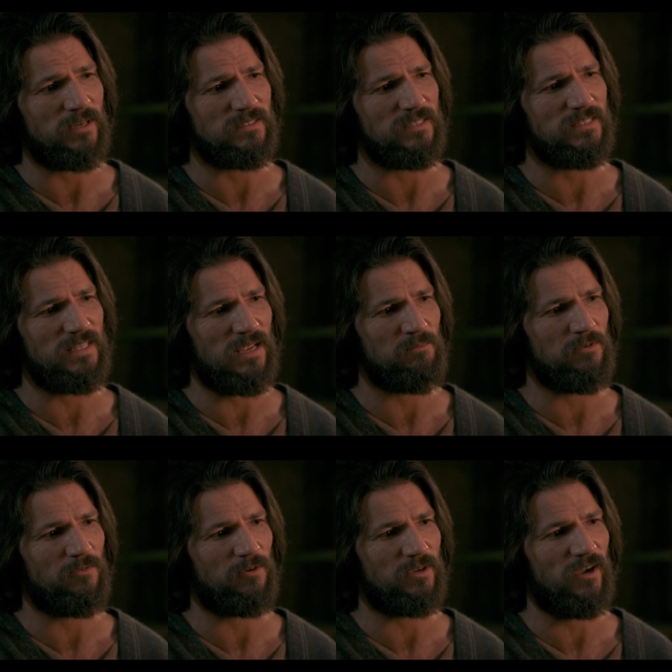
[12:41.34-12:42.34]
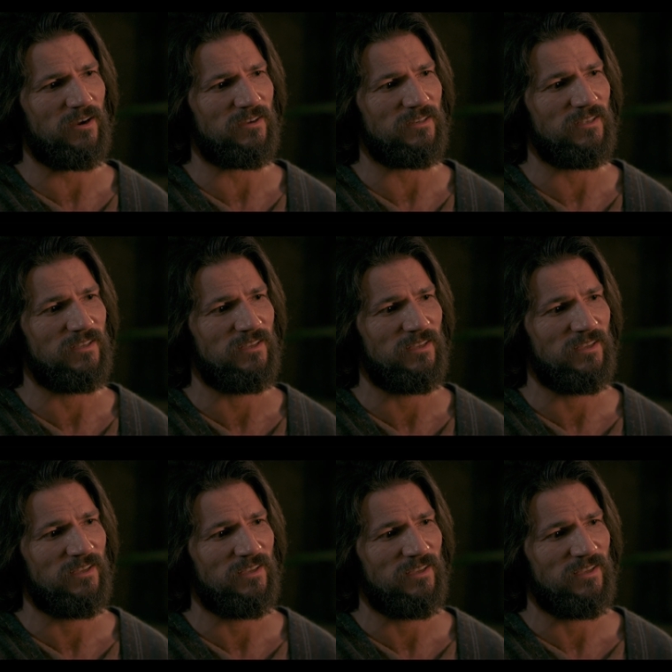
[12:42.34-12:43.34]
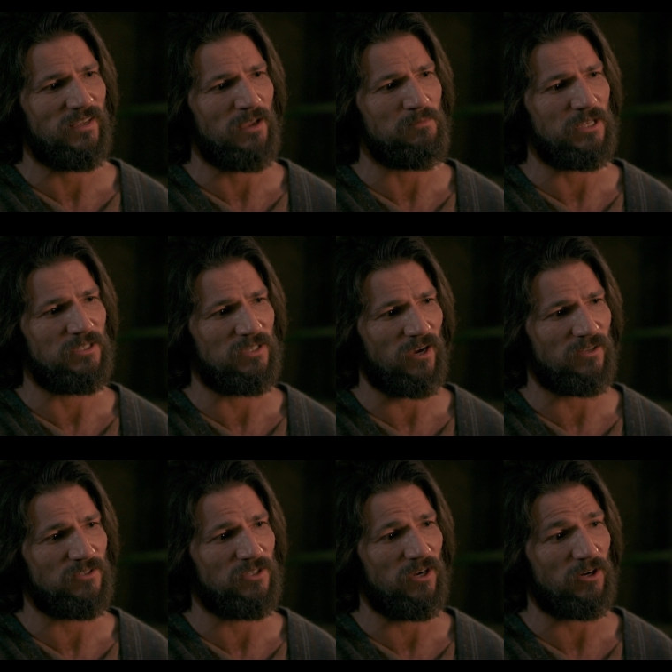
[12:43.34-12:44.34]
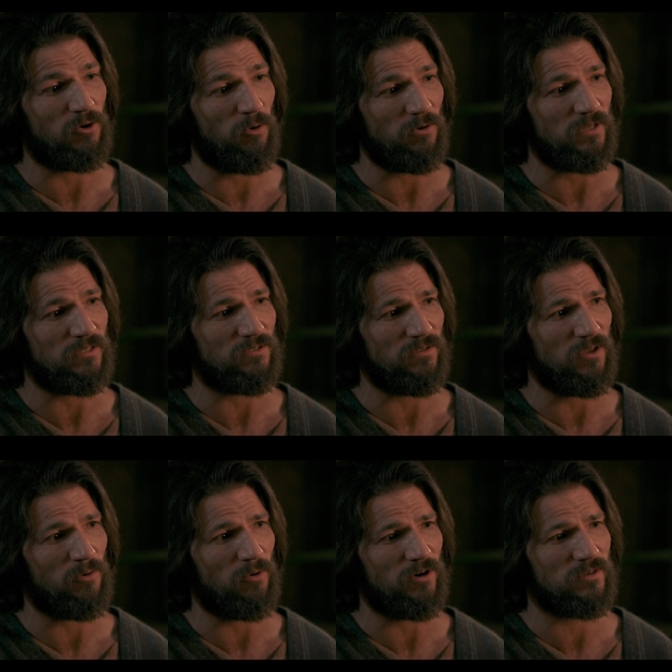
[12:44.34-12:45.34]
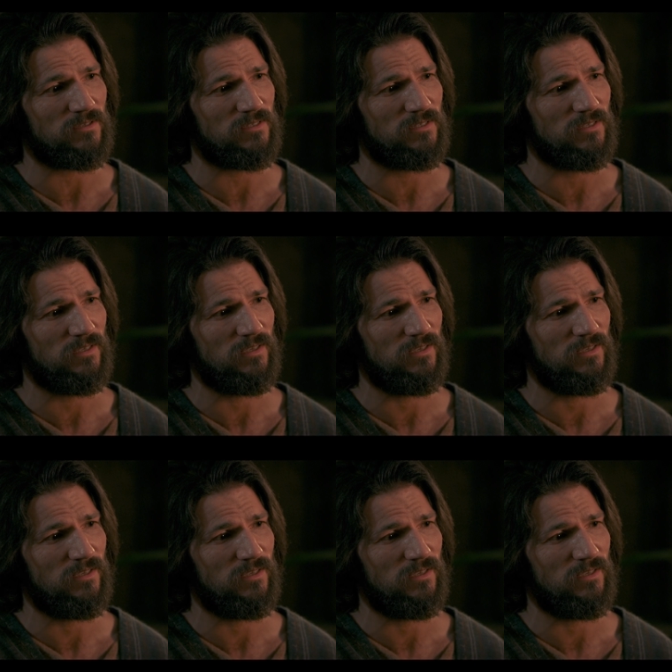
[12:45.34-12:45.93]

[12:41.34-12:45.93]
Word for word: 舞いに連れ出されて自分の行いに応じて裁かれる